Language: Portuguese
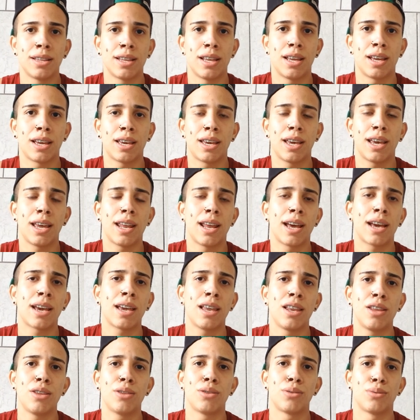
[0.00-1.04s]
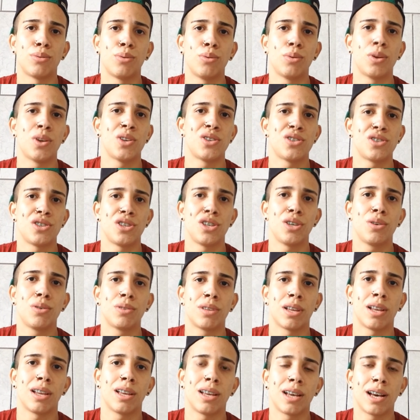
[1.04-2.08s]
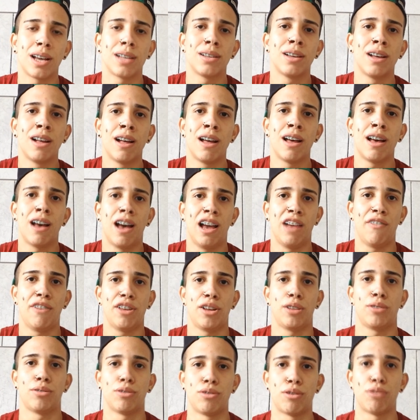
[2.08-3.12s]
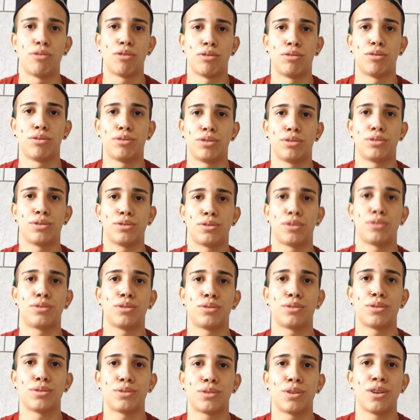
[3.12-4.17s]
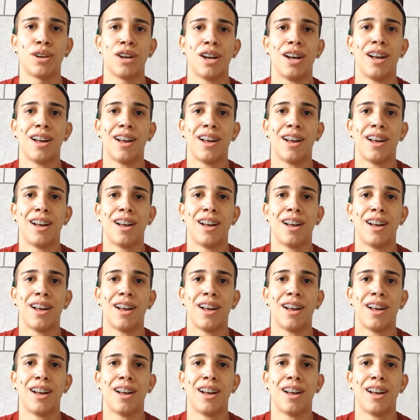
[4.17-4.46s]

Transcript: Né, que era aquele zoom antigo, tá ligado? Aí vai.